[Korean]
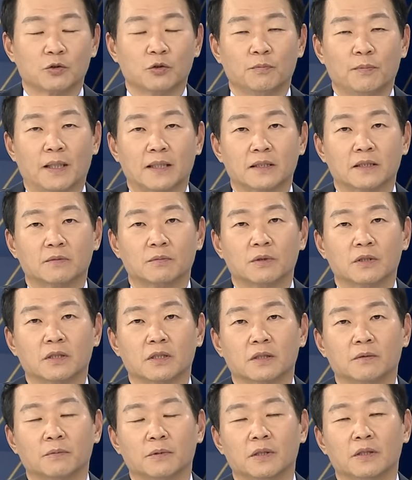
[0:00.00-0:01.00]
좀 말씀을
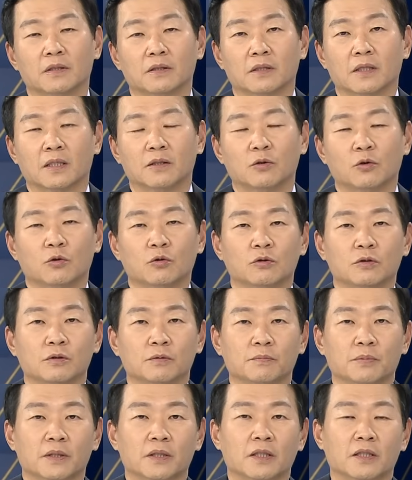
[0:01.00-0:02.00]
드리면
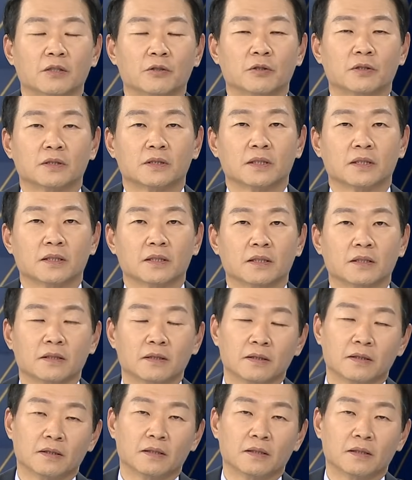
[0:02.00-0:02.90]
한동훈 비대위원장이